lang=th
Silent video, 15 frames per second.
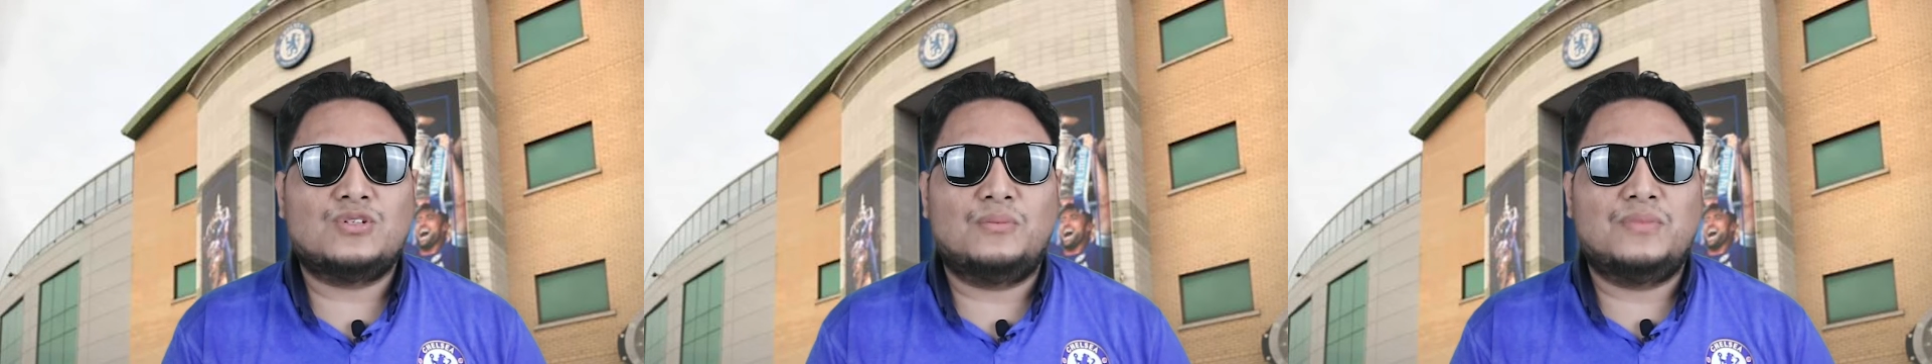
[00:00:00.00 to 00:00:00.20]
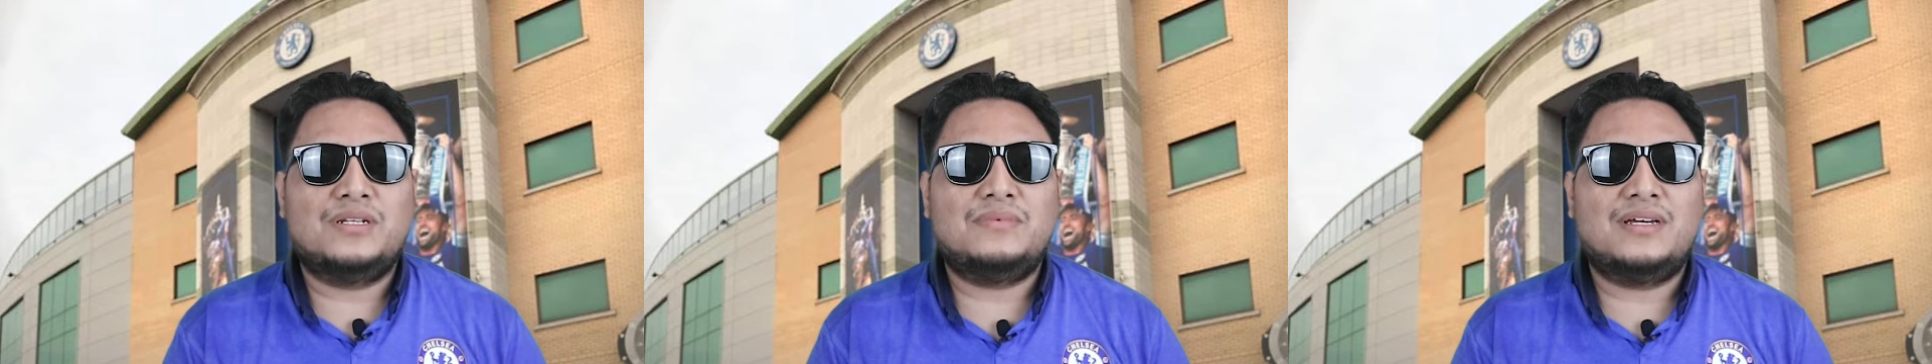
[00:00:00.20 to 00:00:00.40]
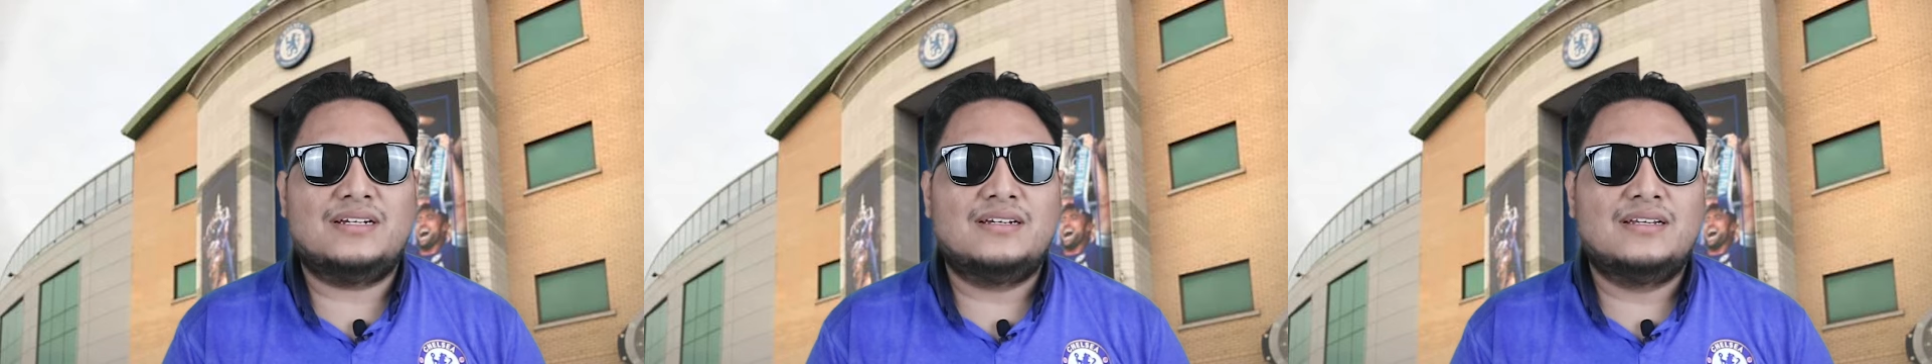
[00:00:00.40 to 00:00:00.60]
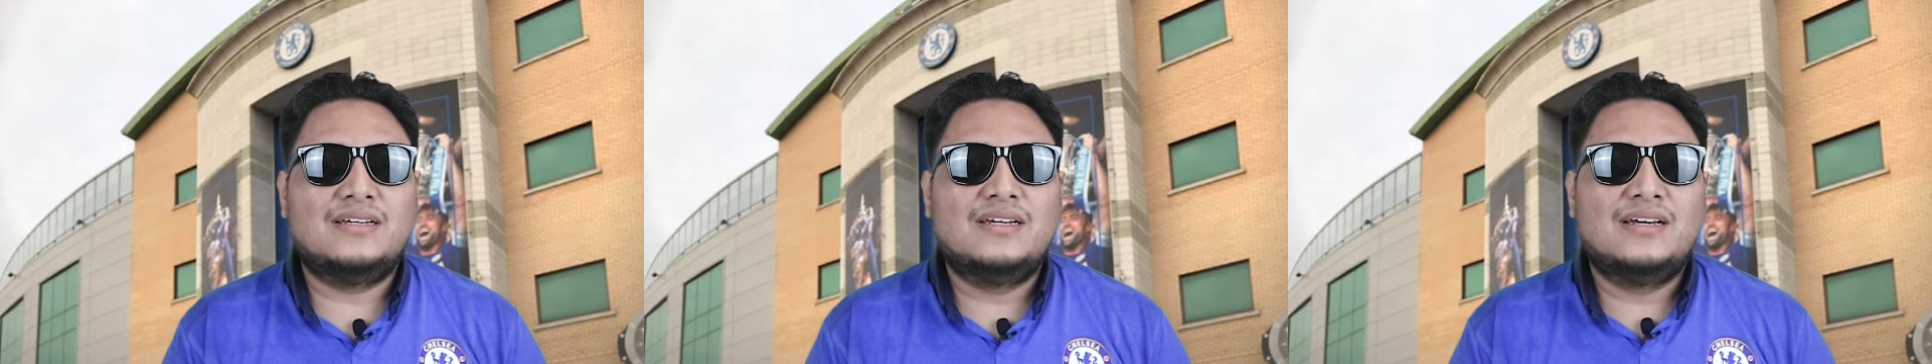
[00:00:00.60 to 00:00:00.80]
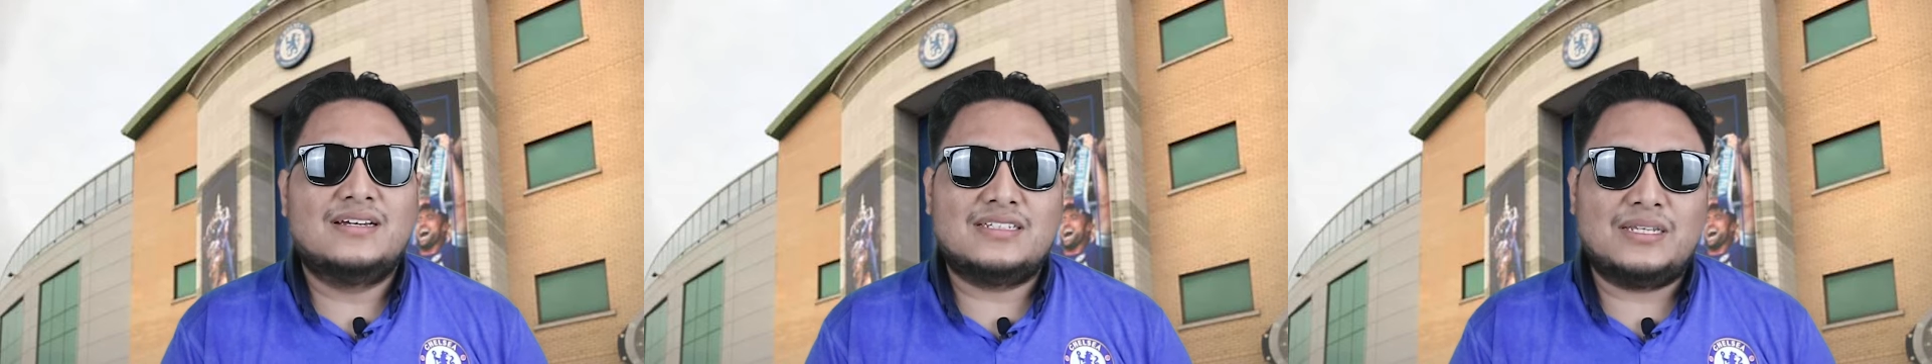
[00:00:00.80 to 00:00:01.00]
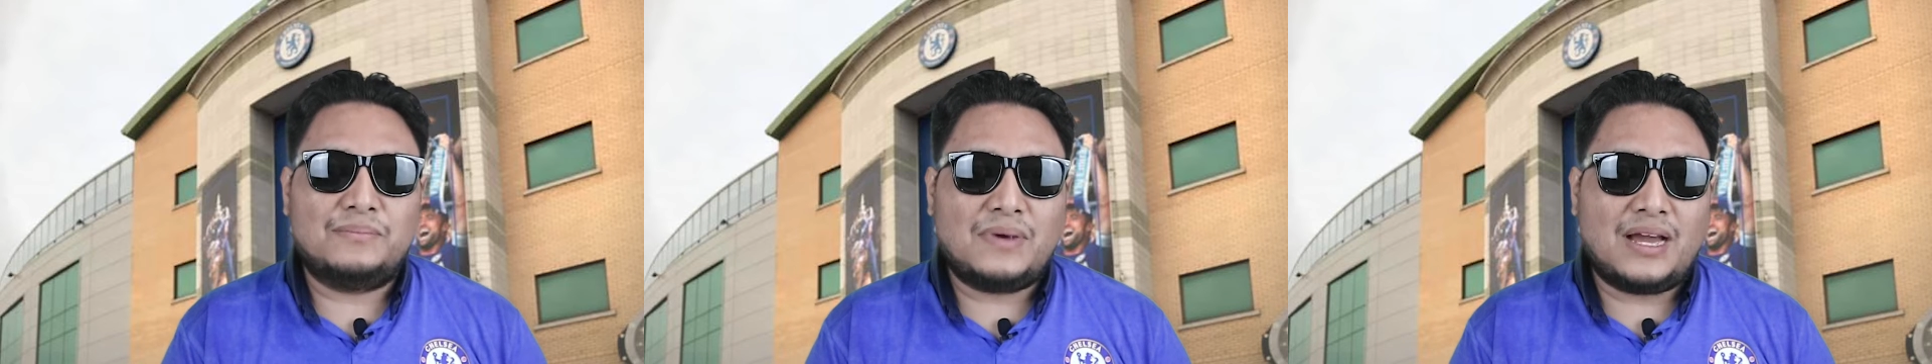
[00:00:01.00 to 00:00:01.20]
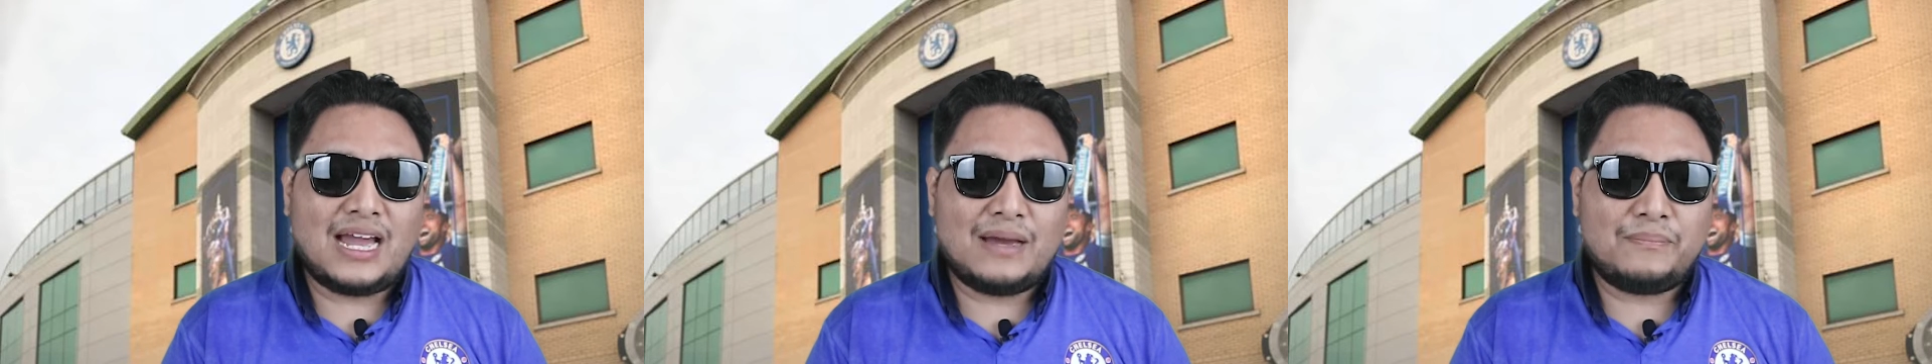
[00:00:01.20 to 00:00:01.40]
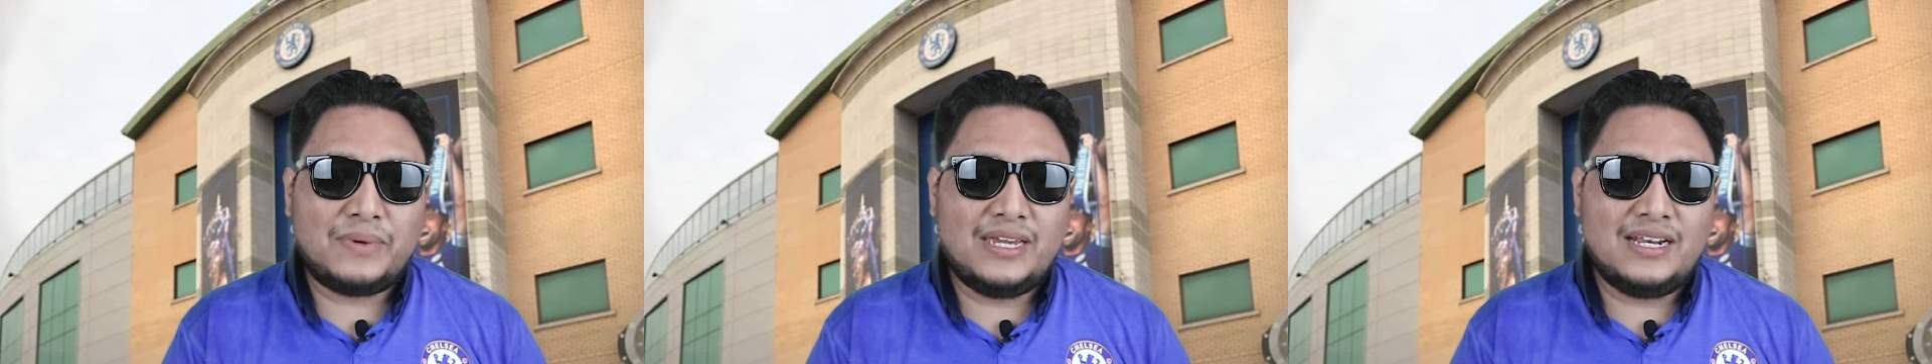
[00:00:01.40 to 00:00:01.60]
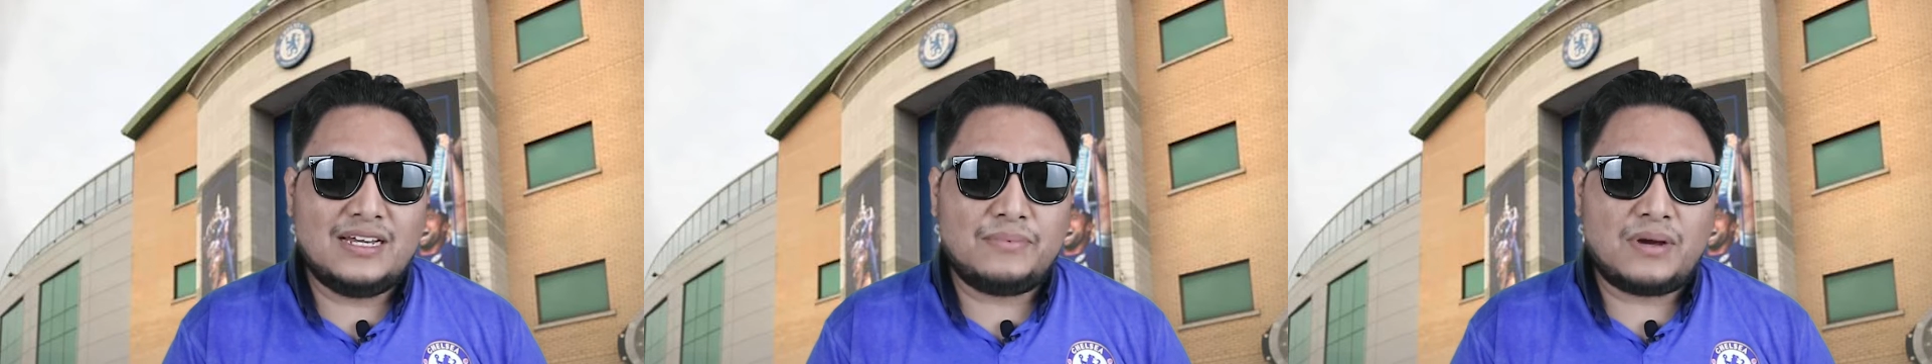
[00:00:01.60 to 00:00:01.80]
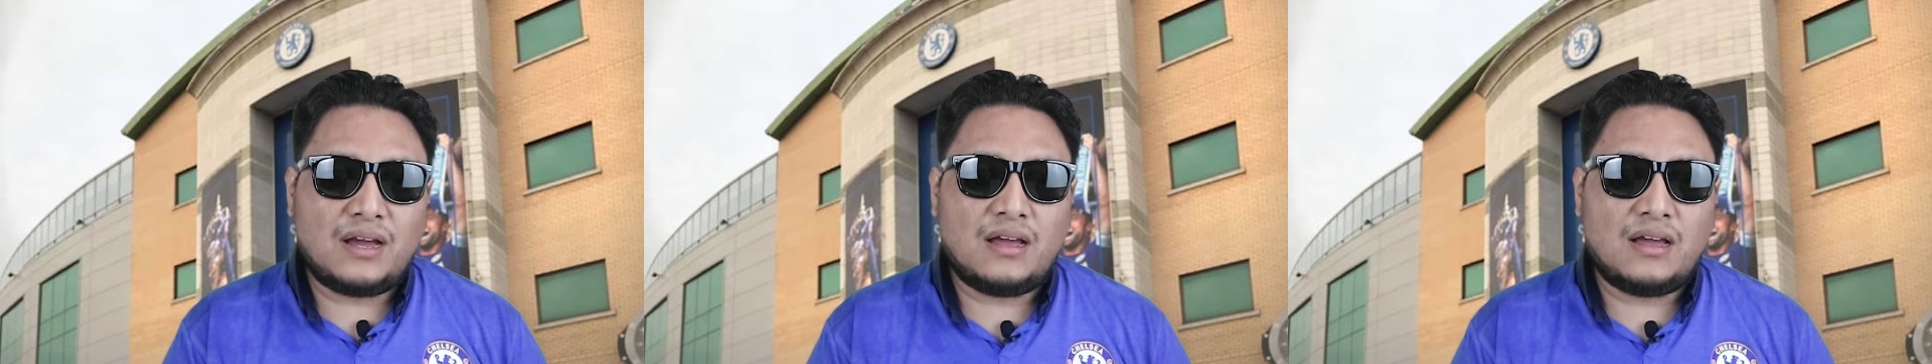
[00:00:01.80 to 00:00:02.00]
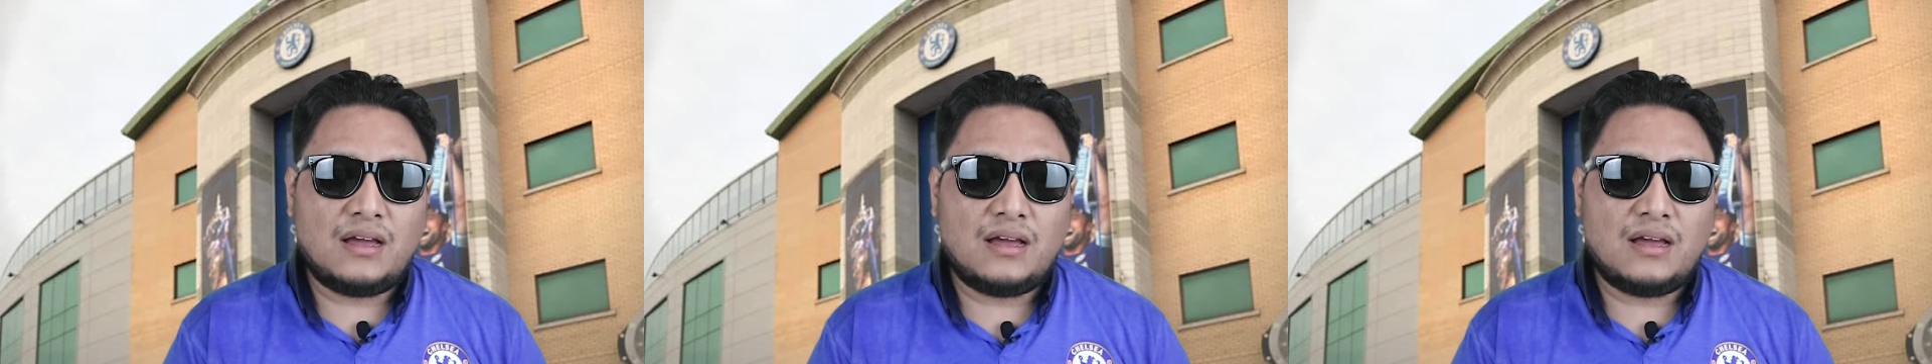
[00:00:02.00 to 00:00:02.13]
สองพันสิบเอ็ด สิบห้าปีเลยป่ะ